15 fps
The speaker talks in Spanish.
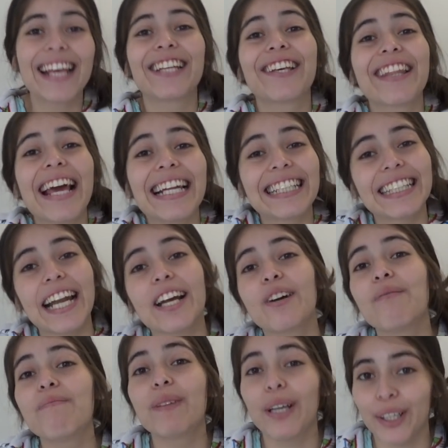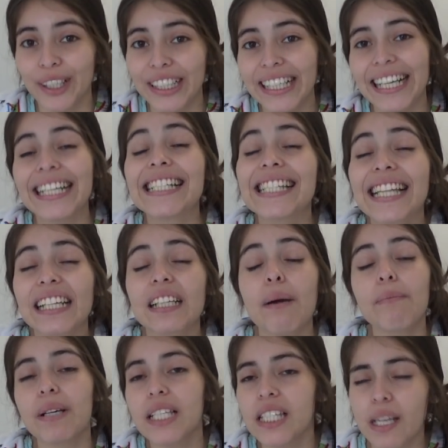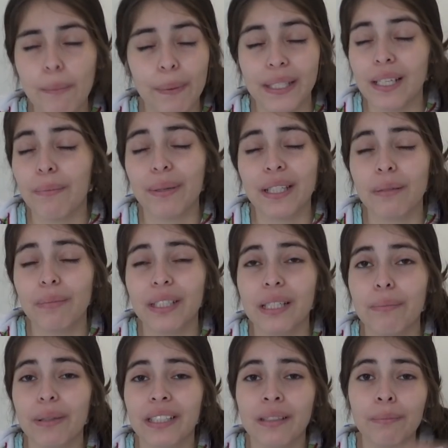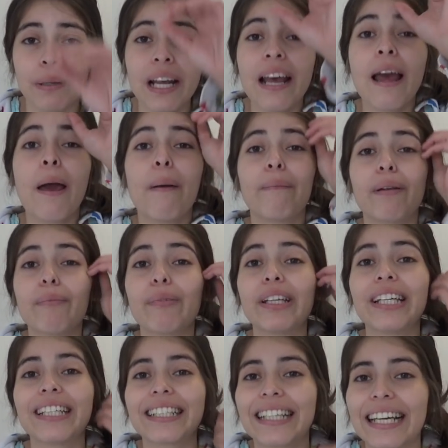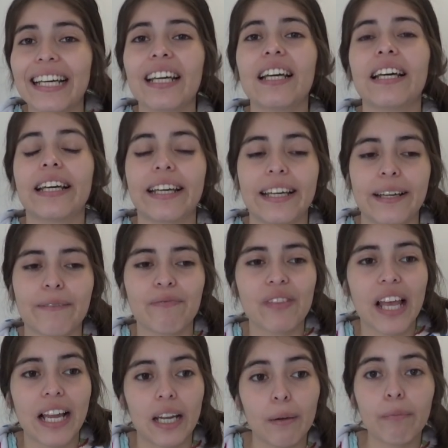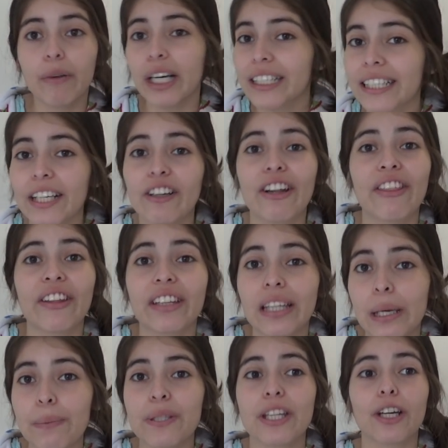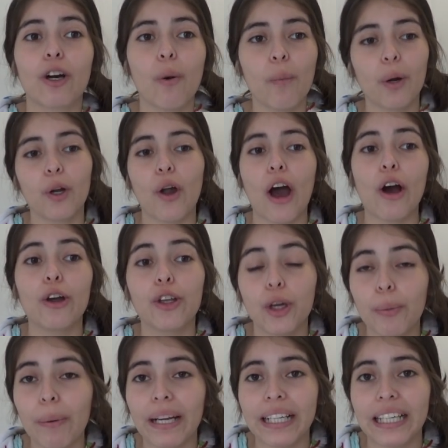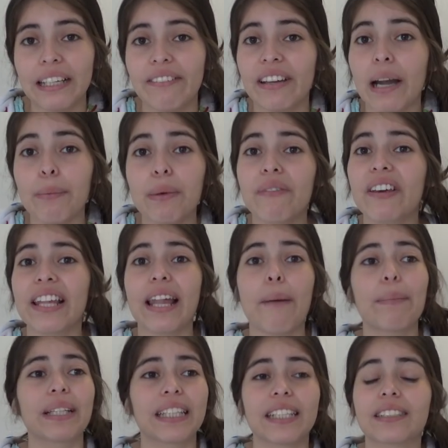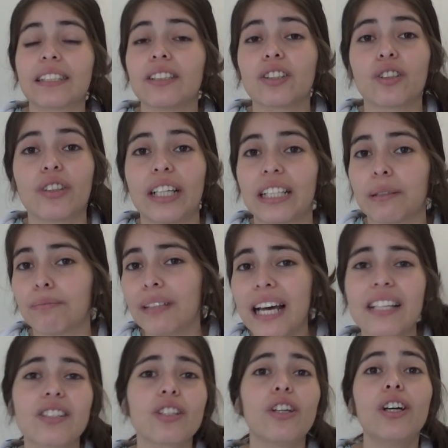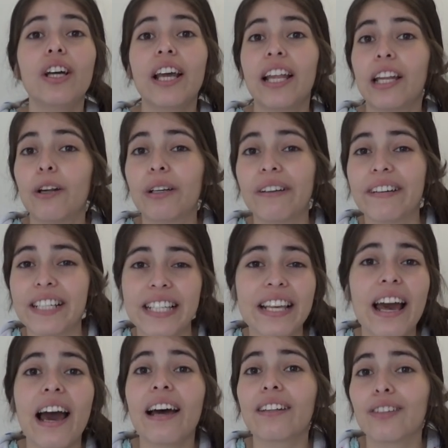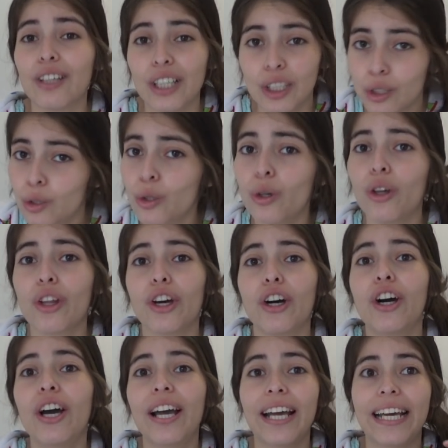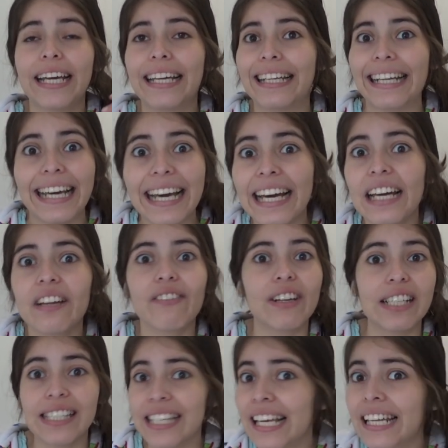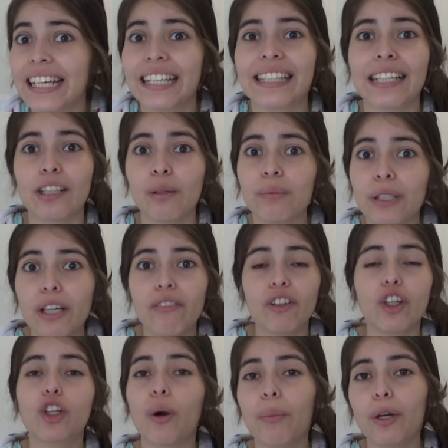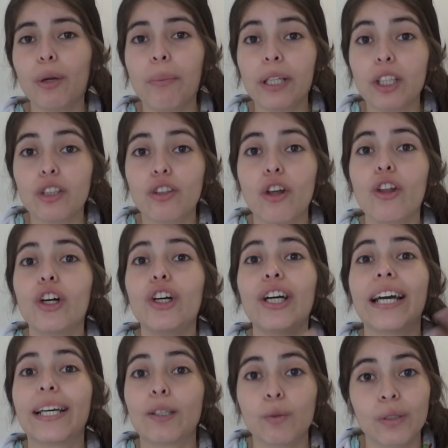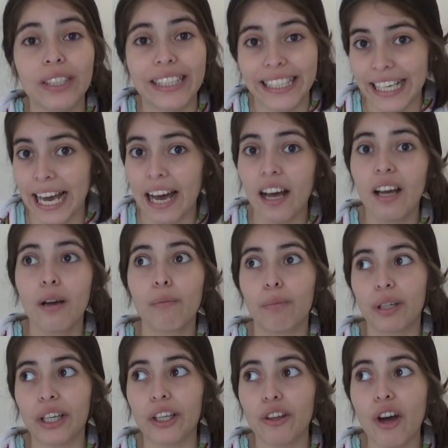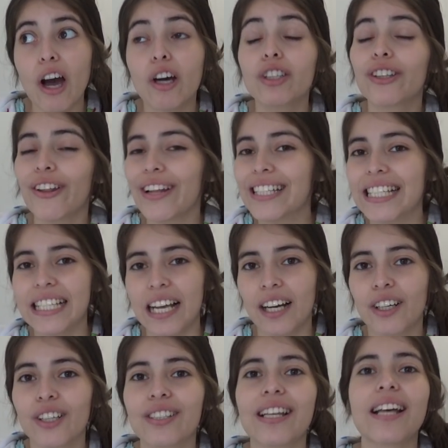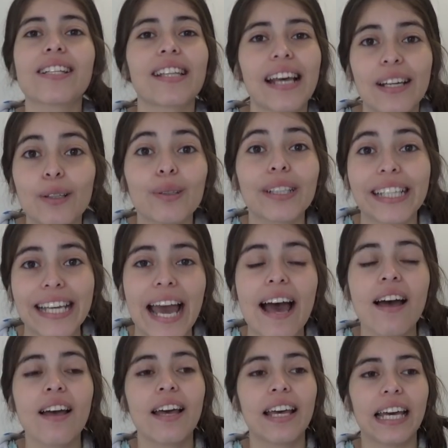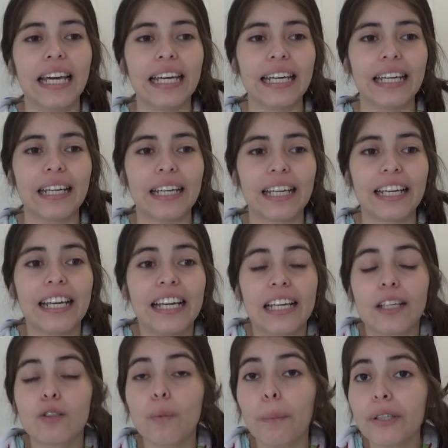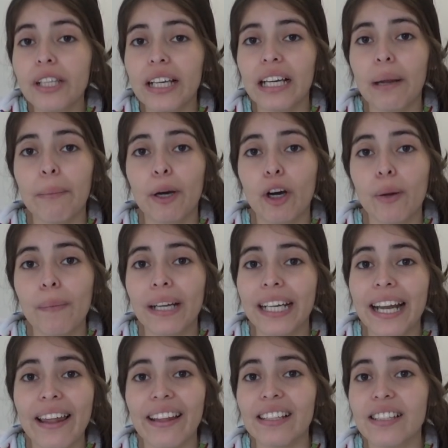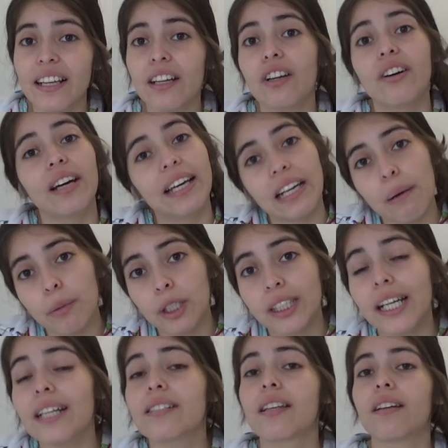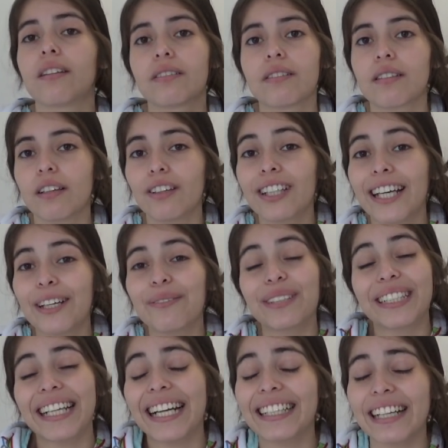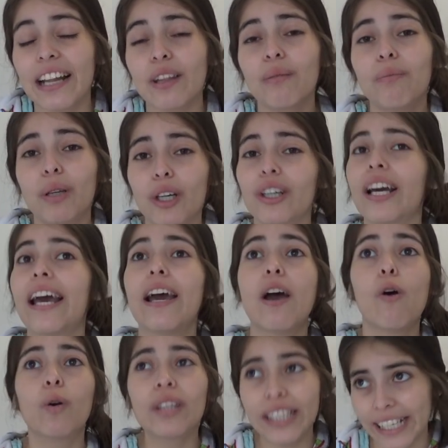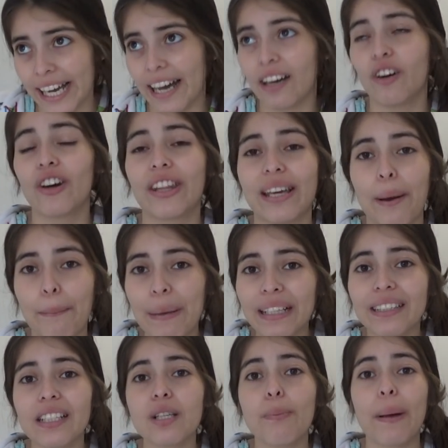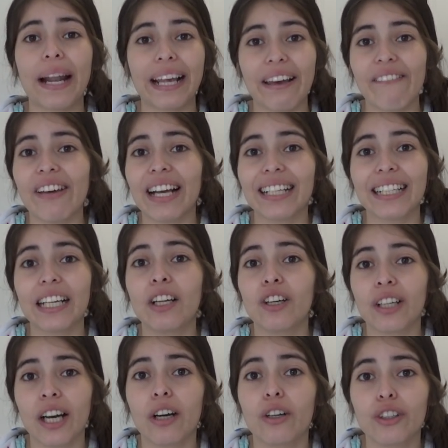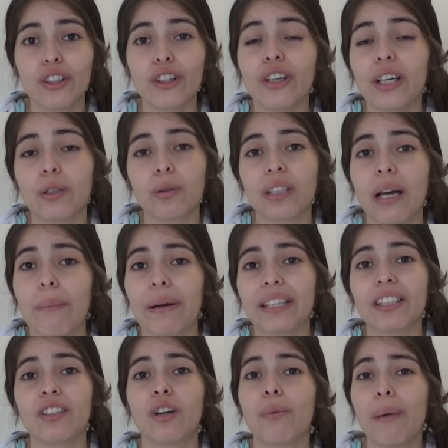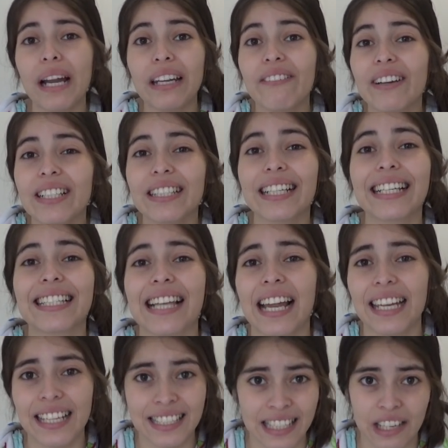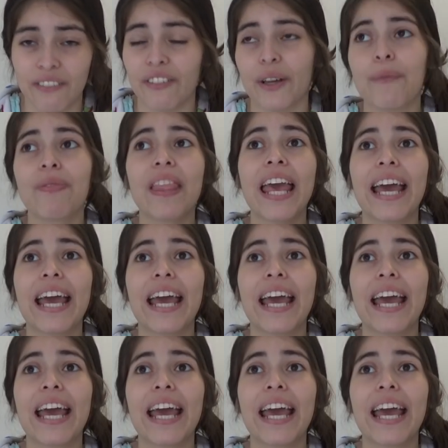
Y día les traigo un vlog. En Instagram, siempre, siempre, siempre, siempre, siempre, me piden que eh, les muestre o les dé tips de cómo lo hago yo para equilibrar mi vida, meter tanto el gimnasio, la universidad, los estudios, eh, leer, ver series, estar con mi novio, cómo lo meto todo en un día. Porque yo hago todas esas cosas en un día eh, y supuse que la mejor manera de hacerlo era mostrárselos y se los quiero mostrar atrás de un blog, un día, hoy día martes, para que que vean qué es lo que hago yo en un día martes normal y ver si quizás les sirve.